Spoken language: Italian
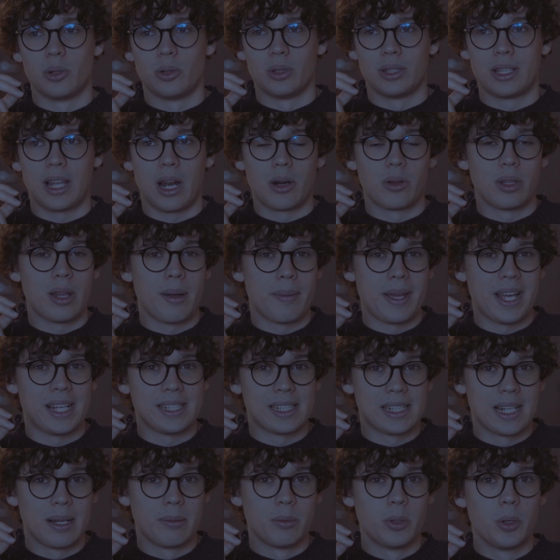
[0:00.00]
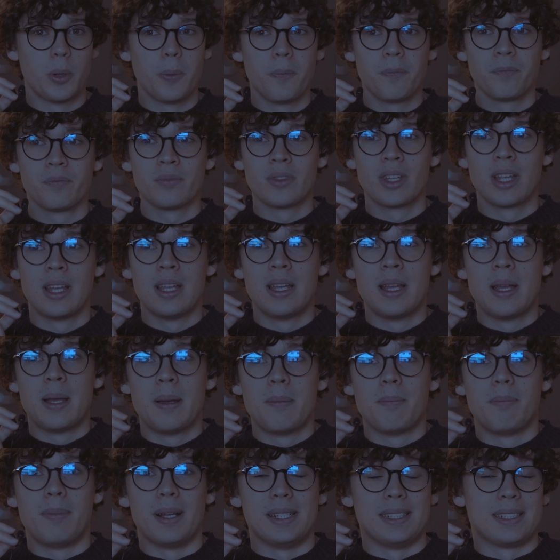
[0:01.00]
lontano da Bergamo,
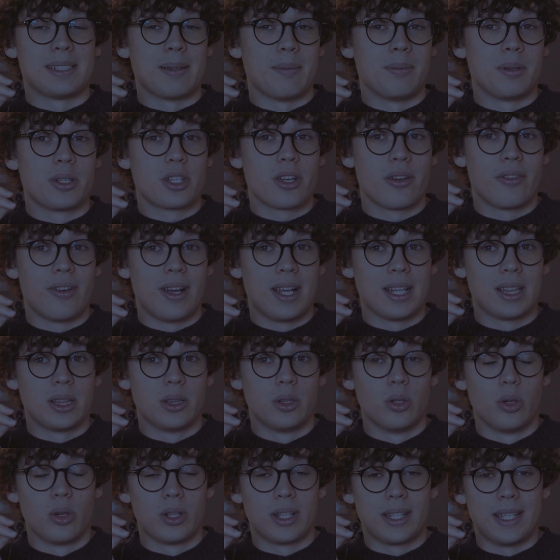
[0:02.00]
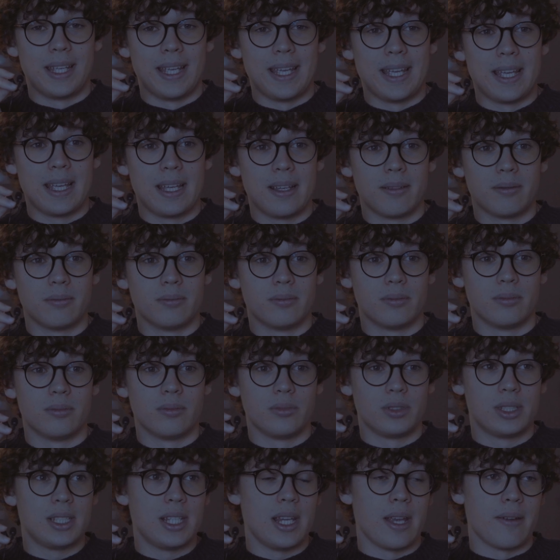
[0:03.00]
per il semplice fatto che
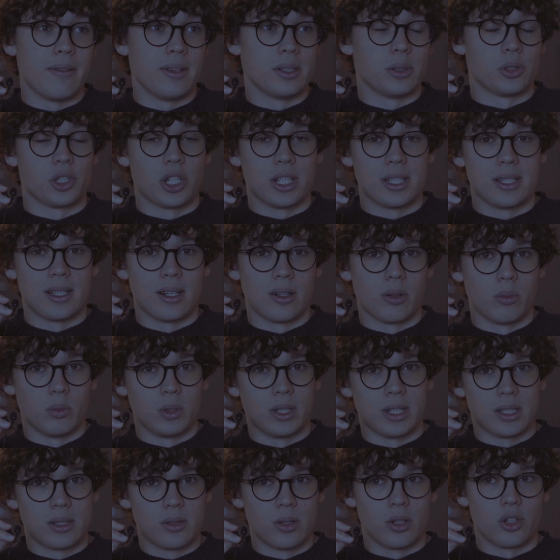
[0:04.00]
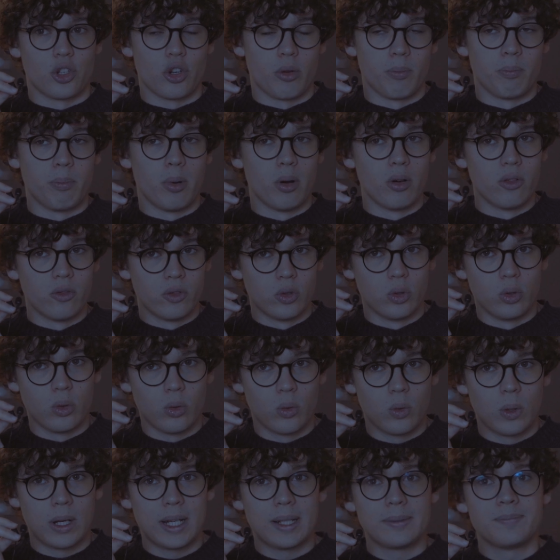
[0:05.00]
sì, è vero, scienza della comunicazione c'è cioè un po'
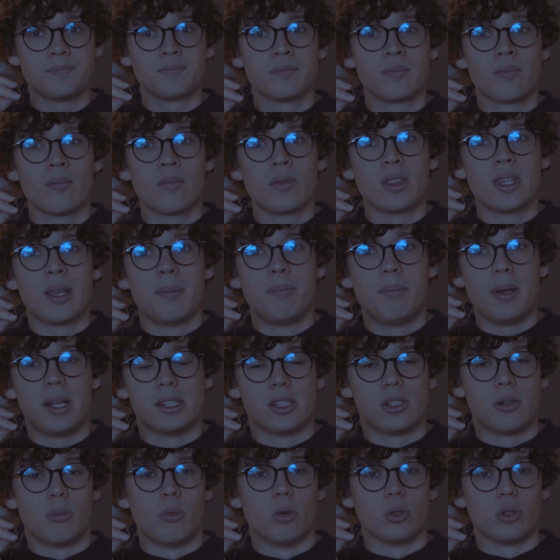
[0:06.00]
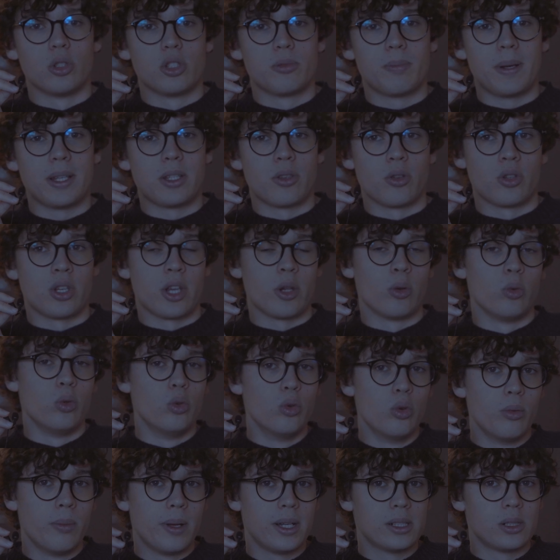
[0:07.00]
ovunque, però molto spesso sei un
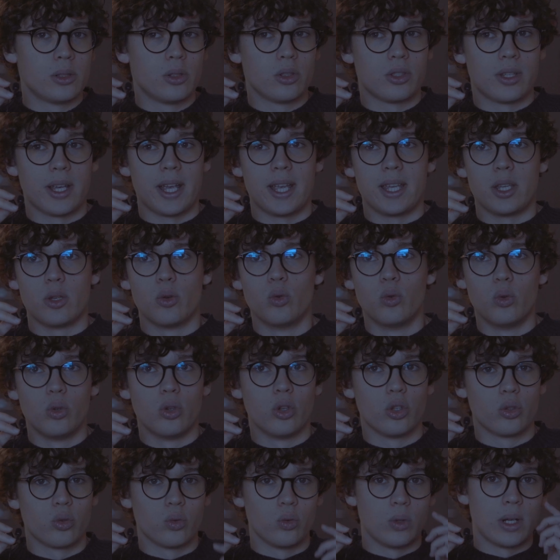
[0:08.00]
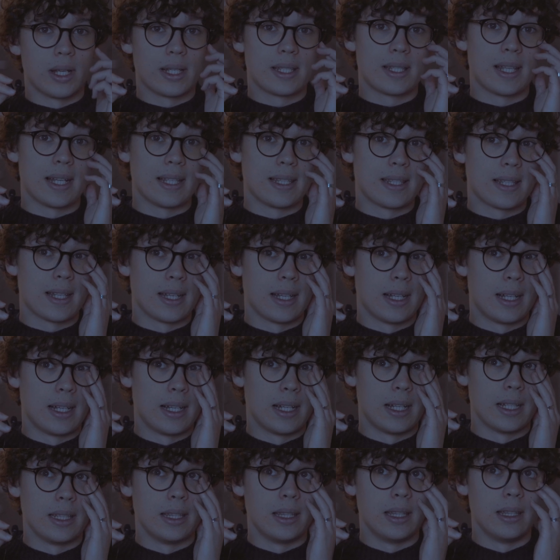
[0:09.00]
numero, sei uno su una
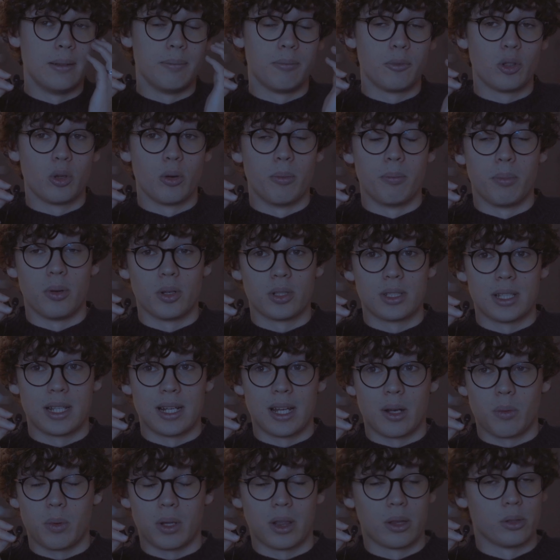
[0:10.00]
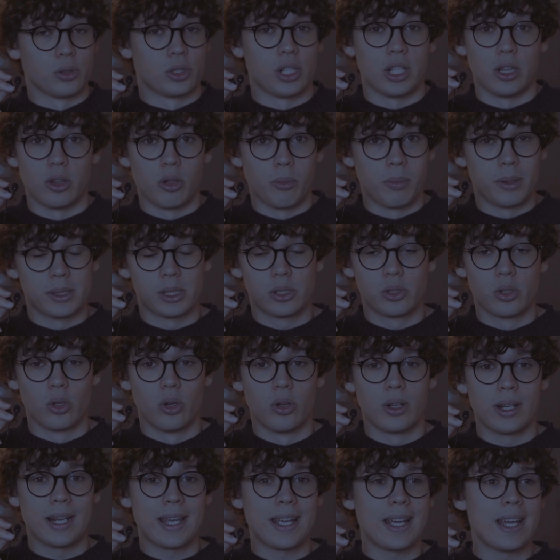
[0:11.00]
stanza composta da 400
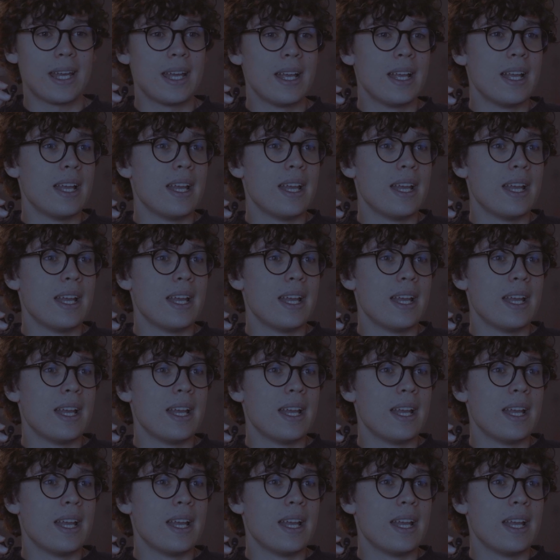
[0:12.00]
persone